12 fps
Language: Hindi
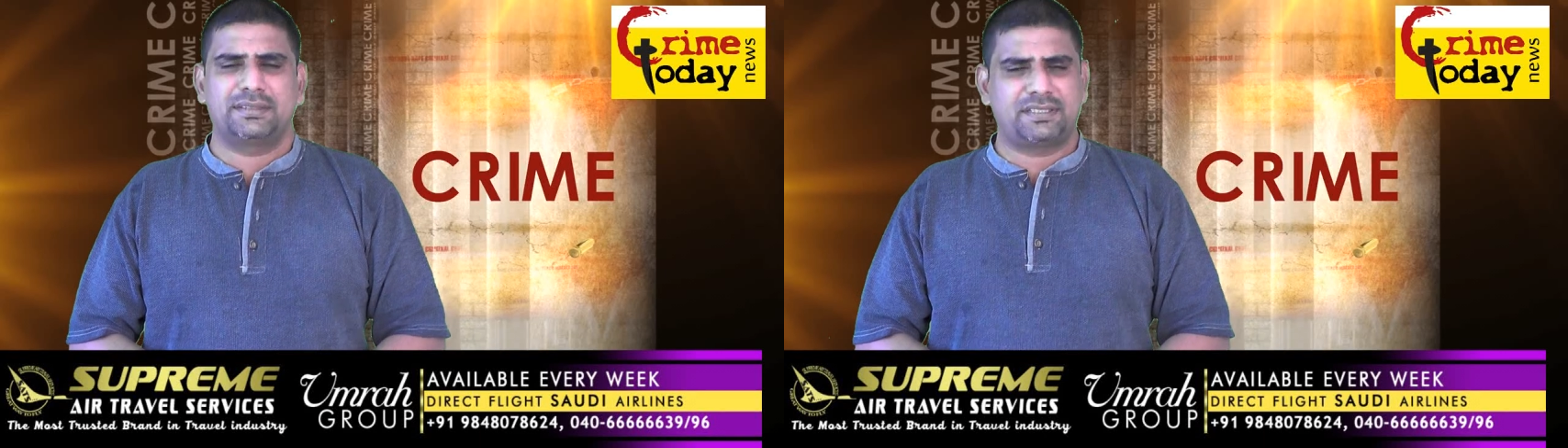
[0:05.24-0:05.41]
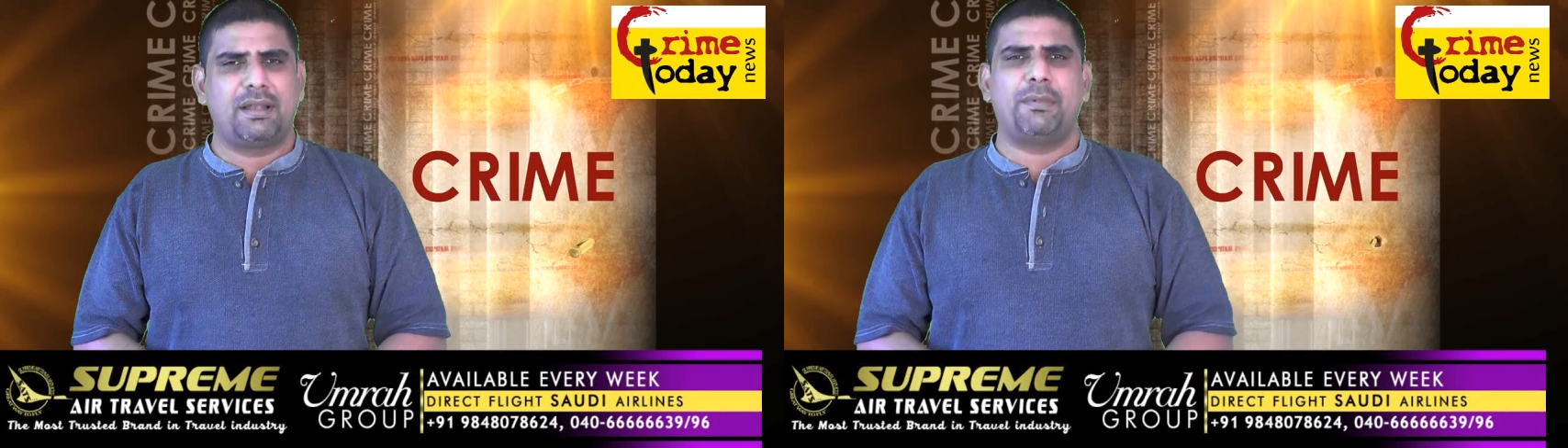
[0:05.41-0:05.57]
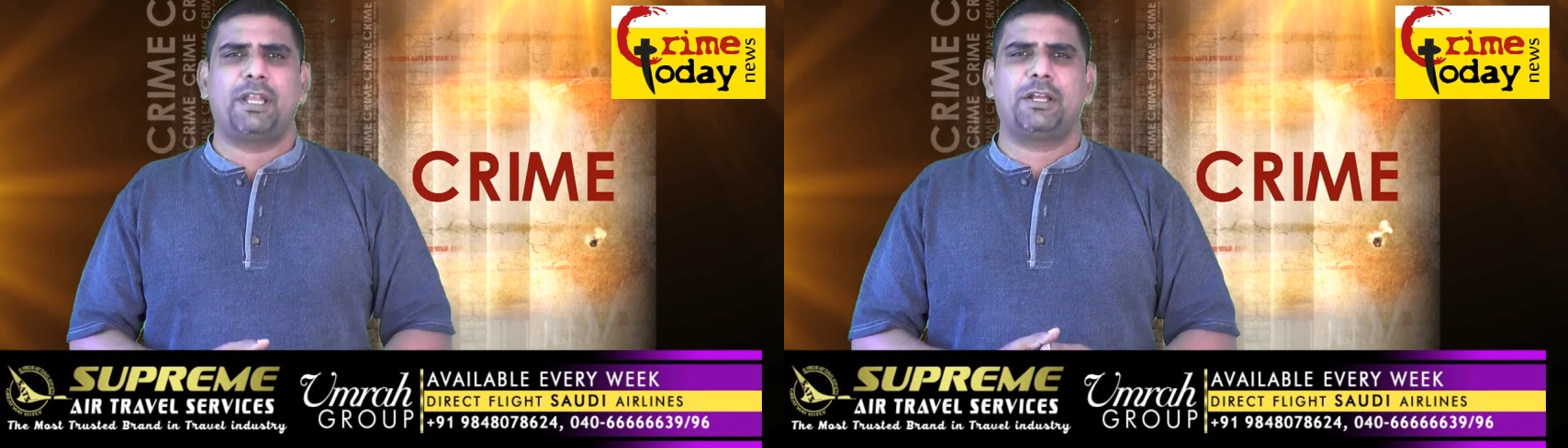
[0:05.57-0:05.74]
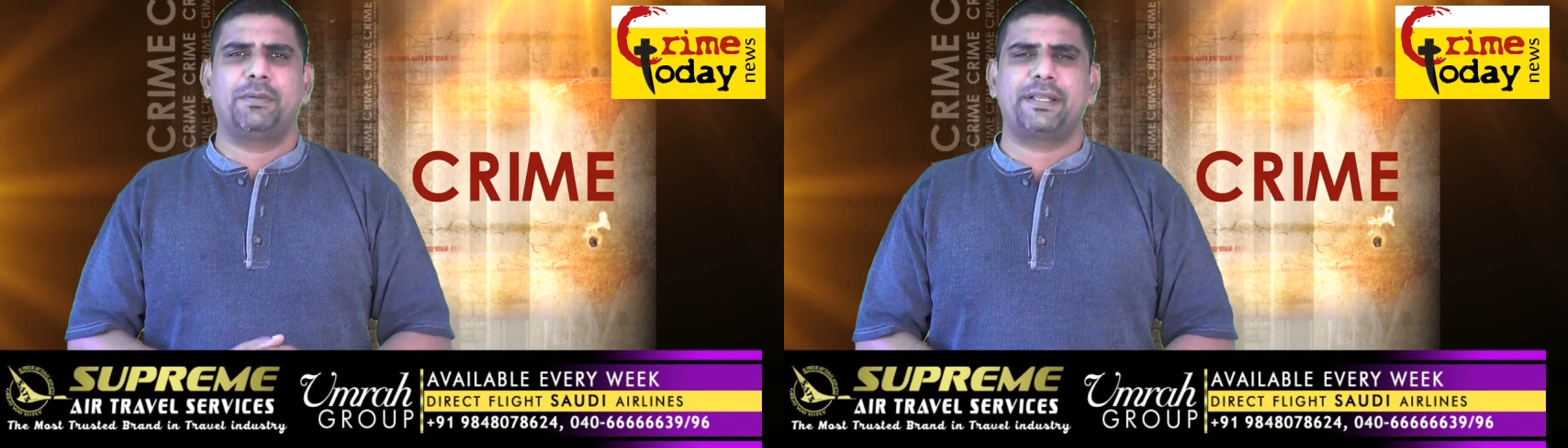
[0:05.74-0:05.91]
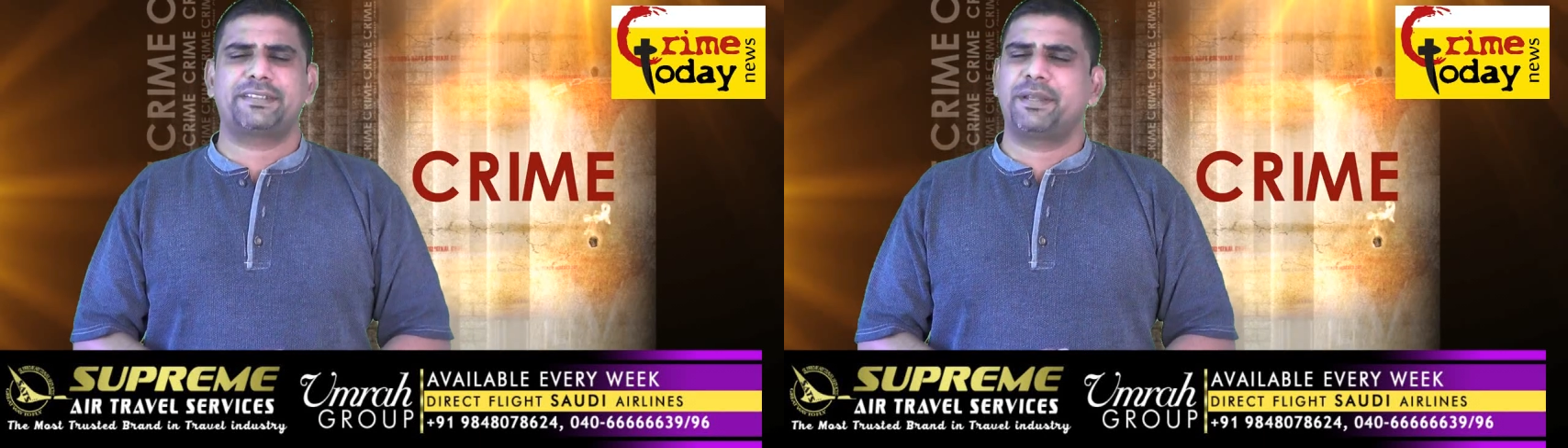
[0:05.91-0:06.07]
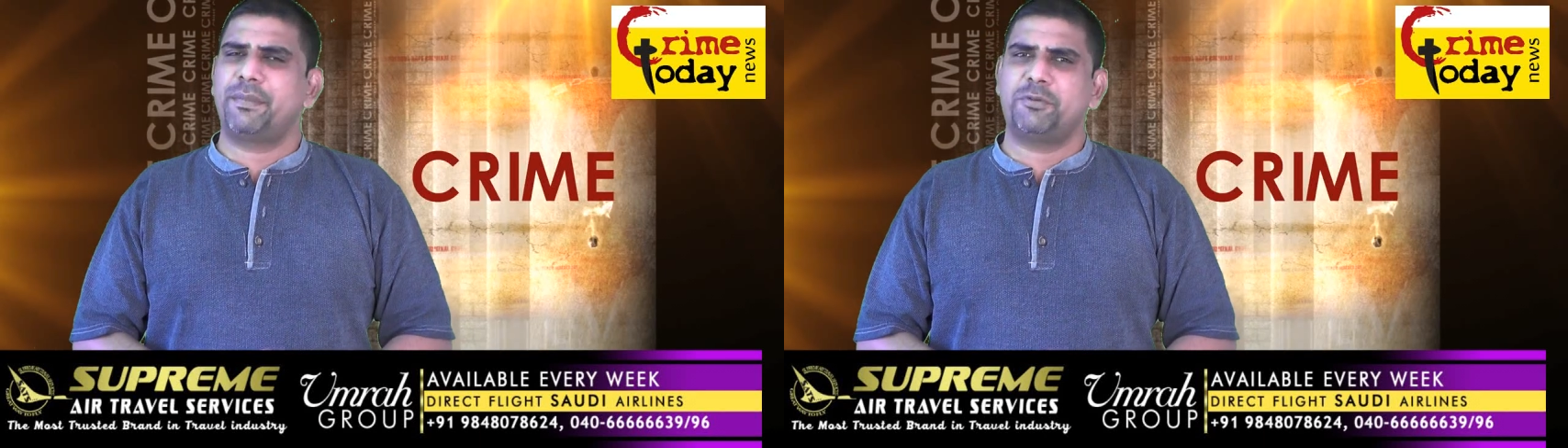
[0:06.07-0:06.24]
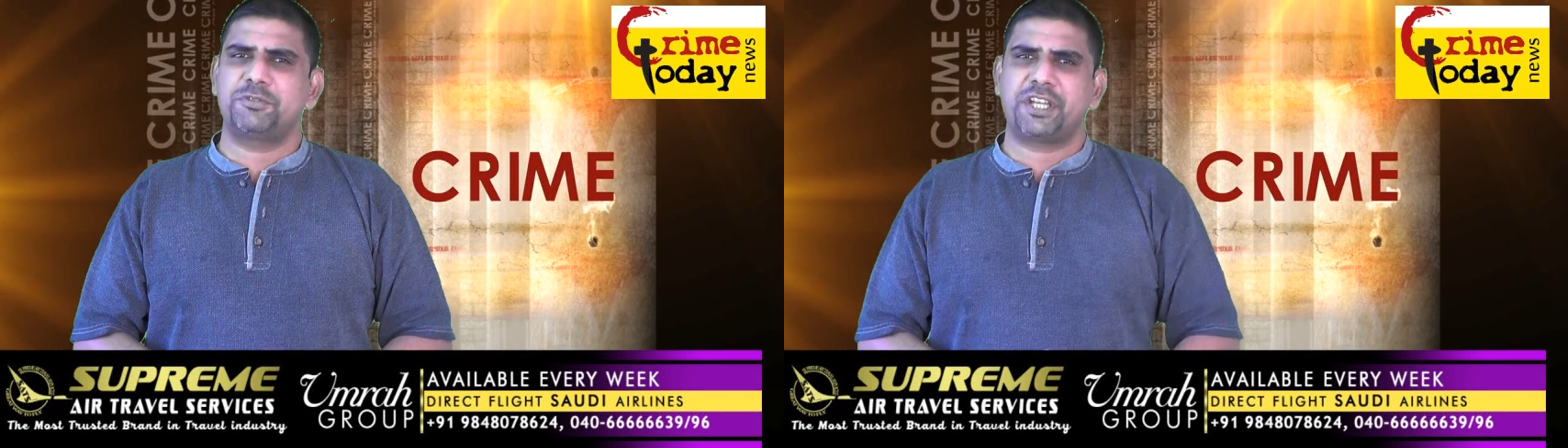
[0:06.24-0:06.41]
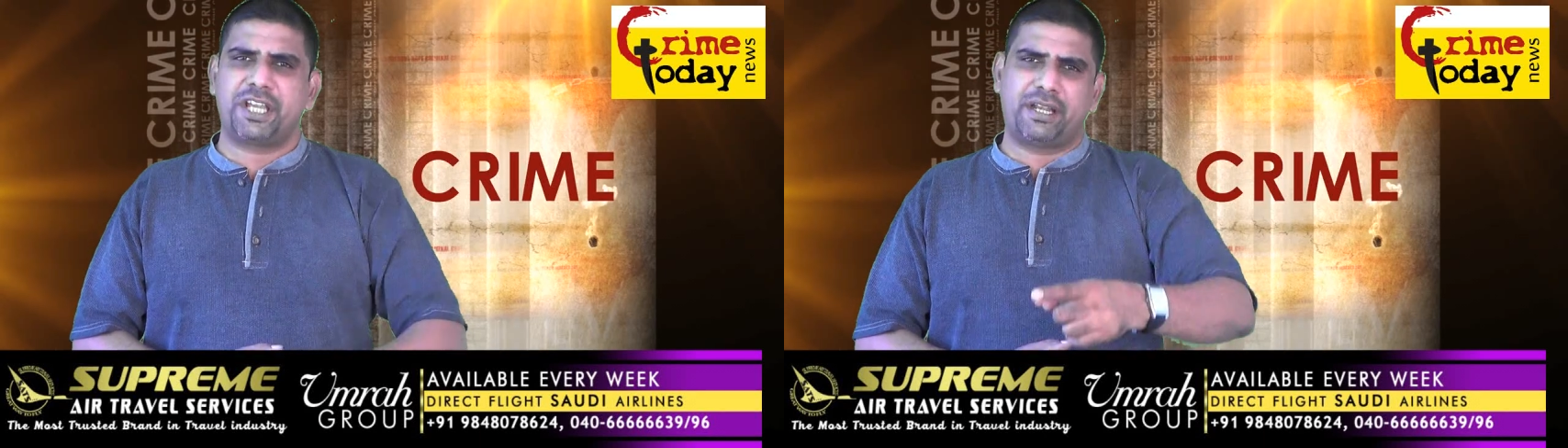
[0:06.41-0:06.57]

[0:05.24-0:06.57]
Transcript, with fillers: असलम नाजिर मैं हूं